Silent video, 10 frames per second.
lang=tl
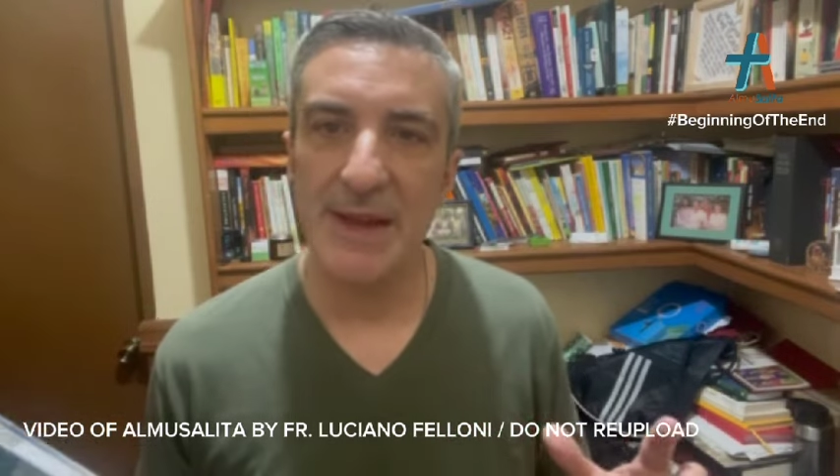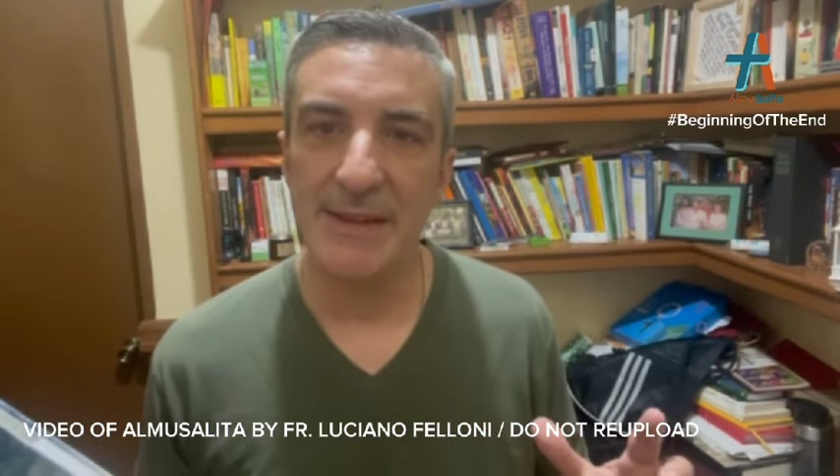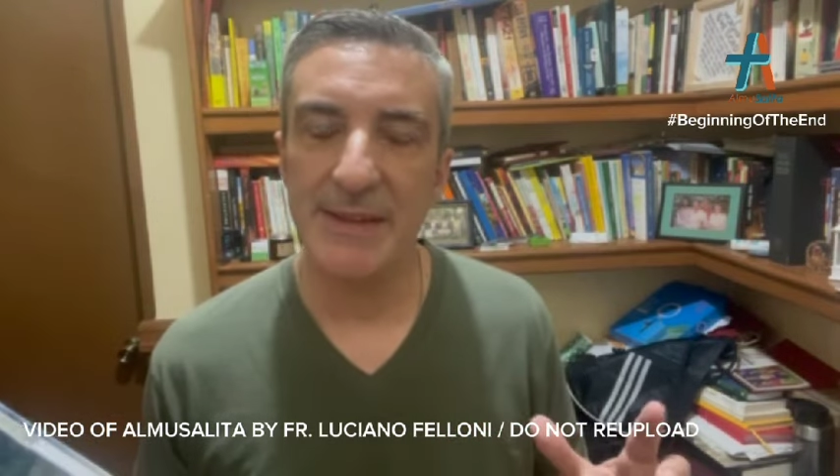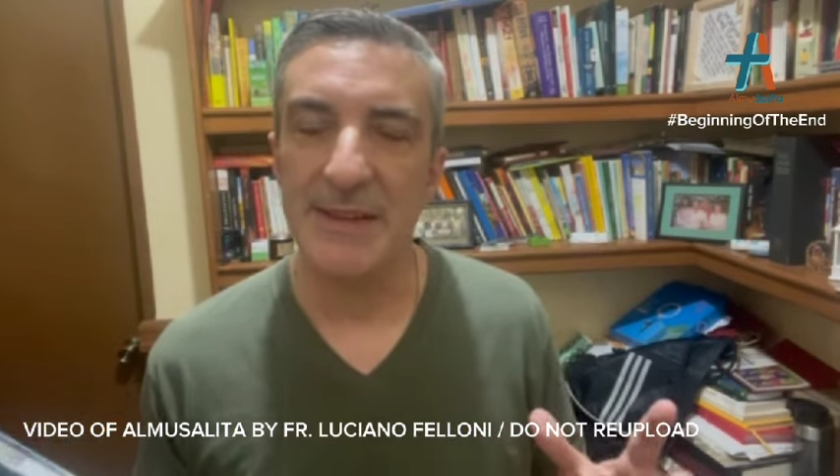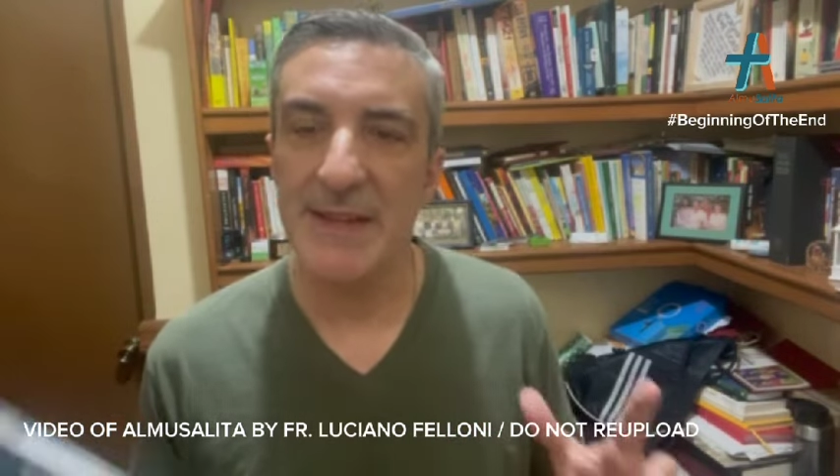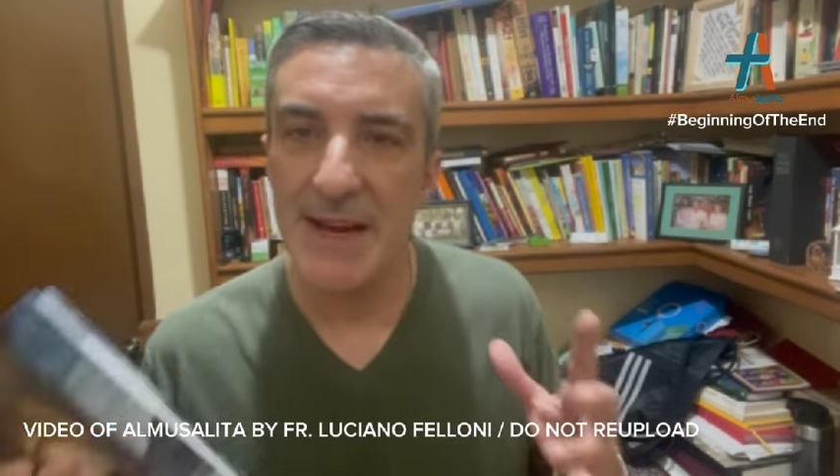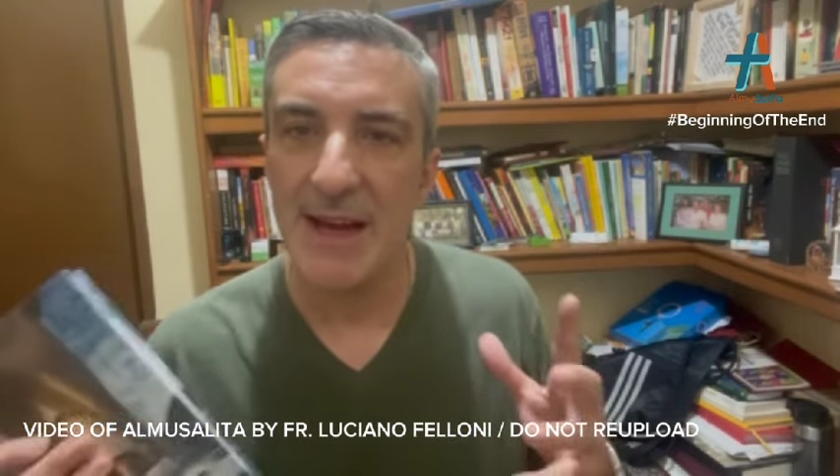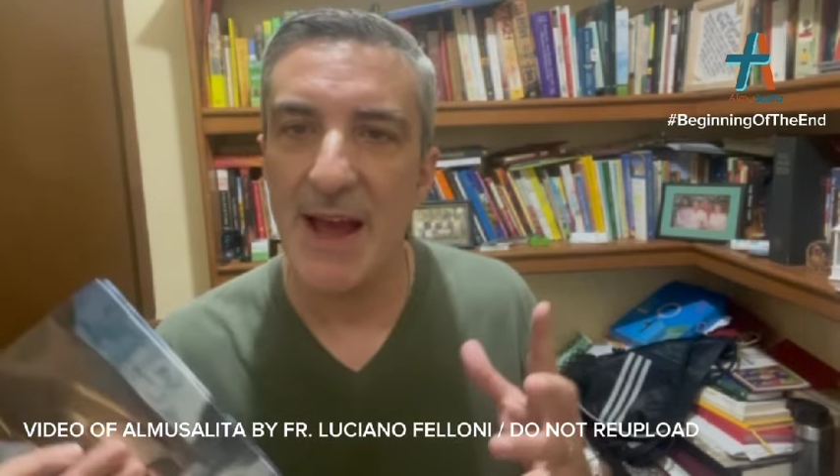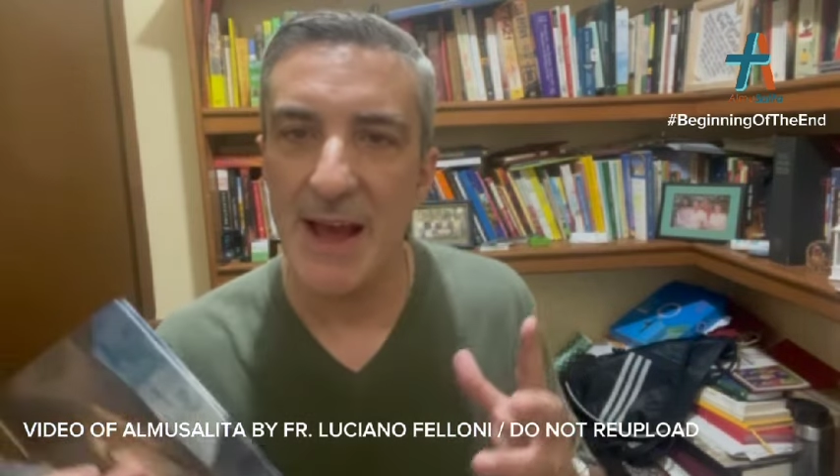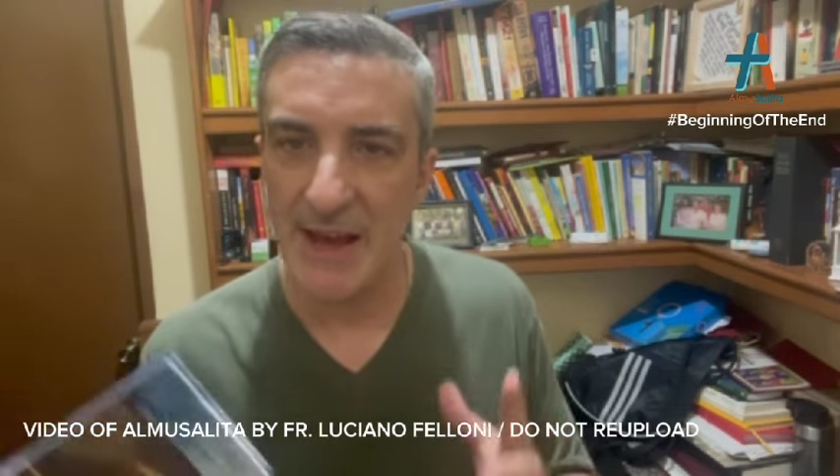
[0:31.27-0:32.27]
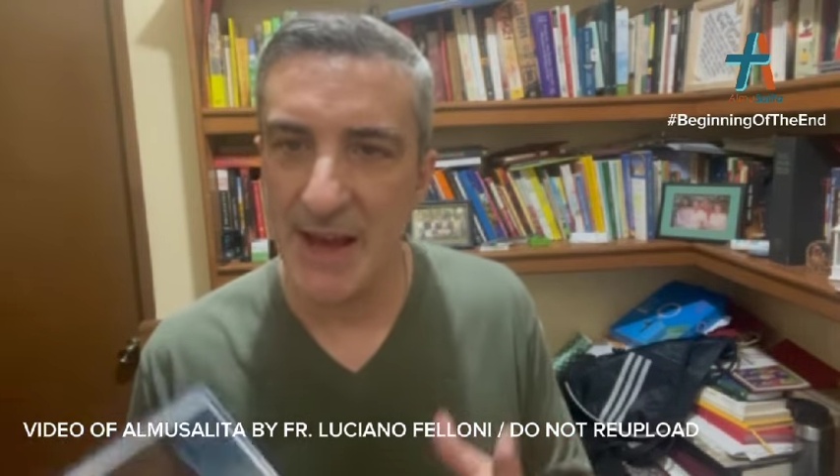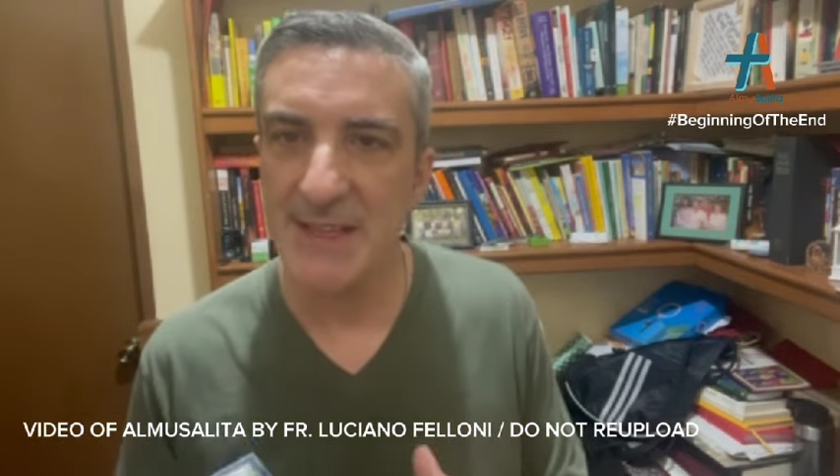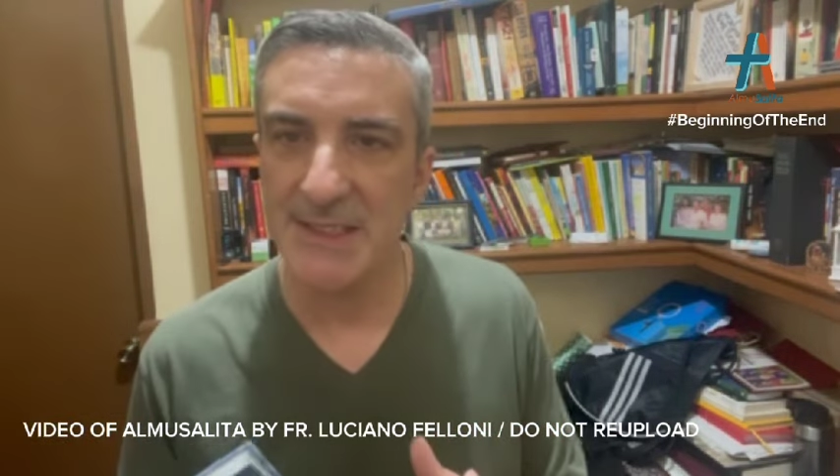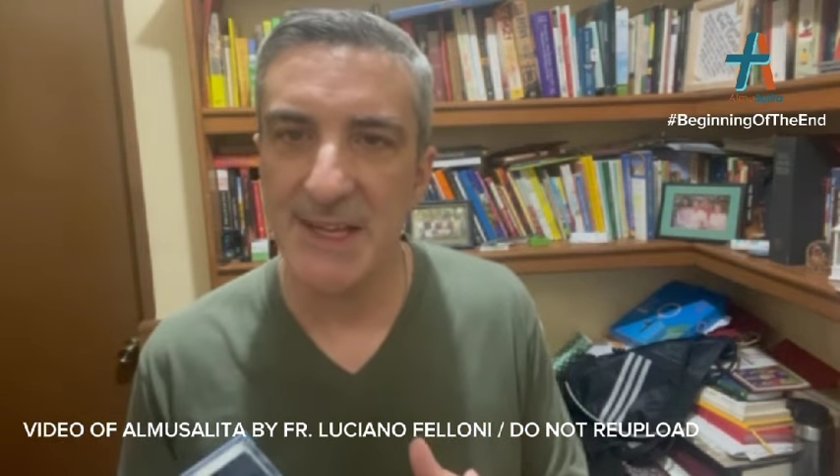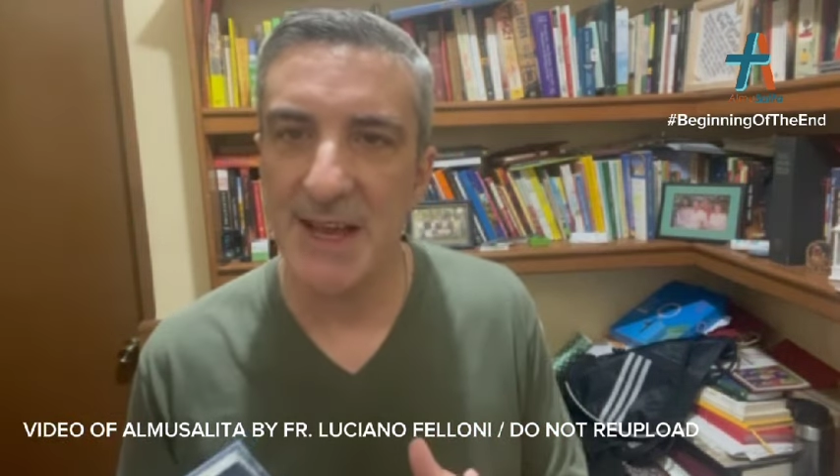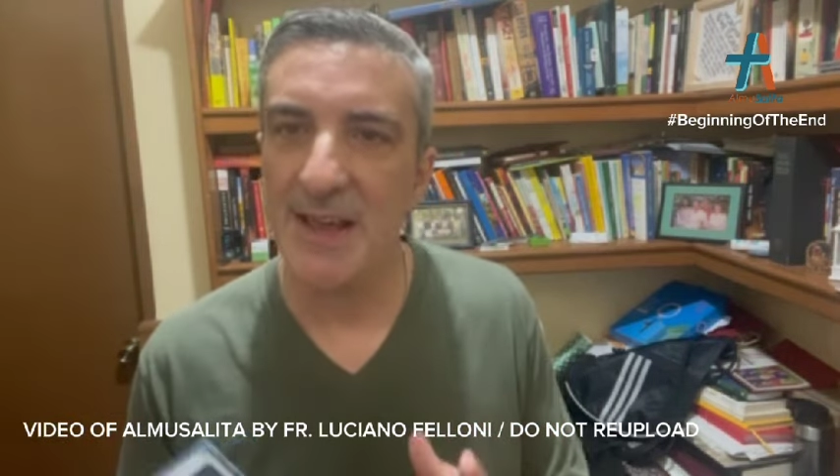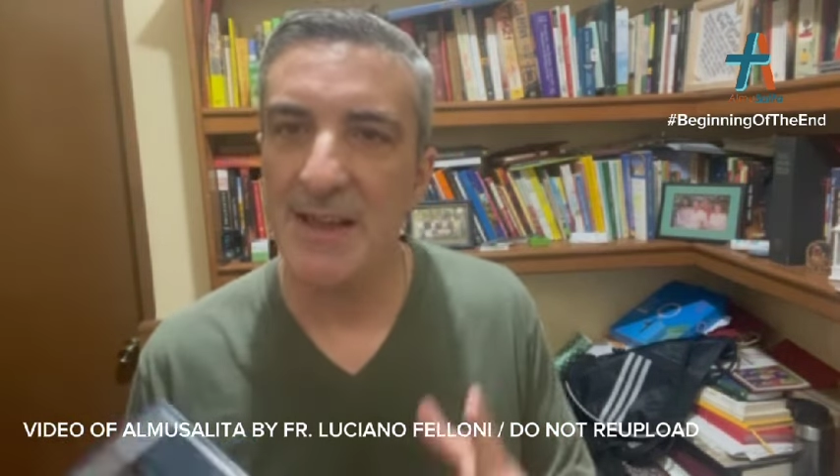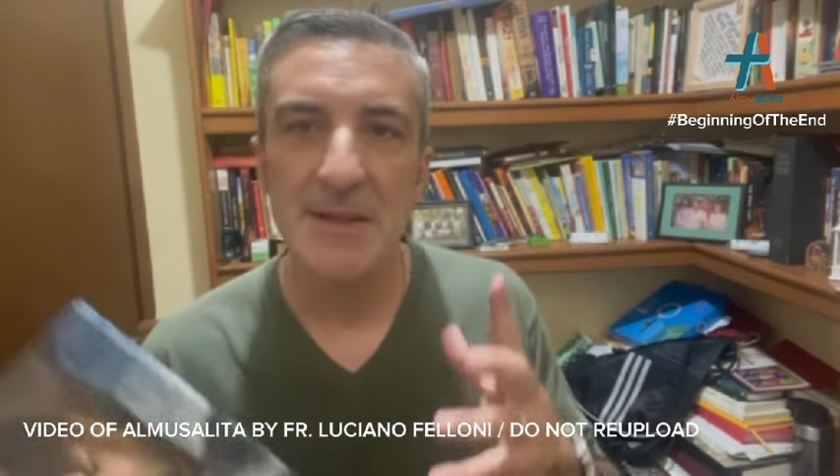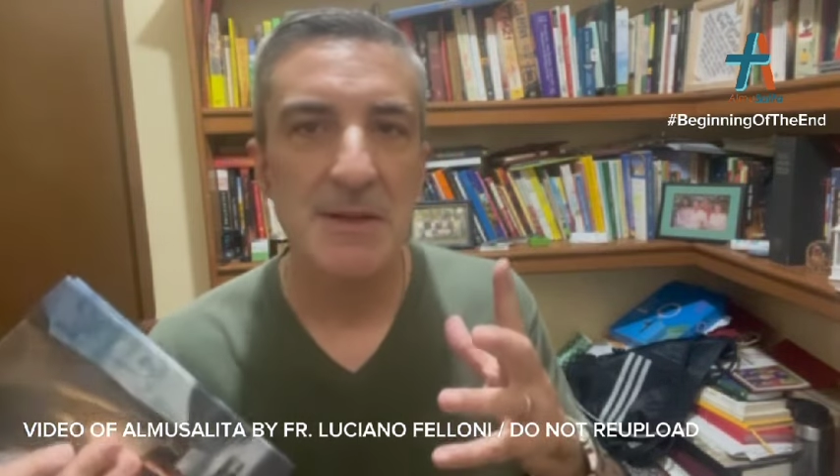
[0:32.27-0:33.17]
at hindi nakakaisa,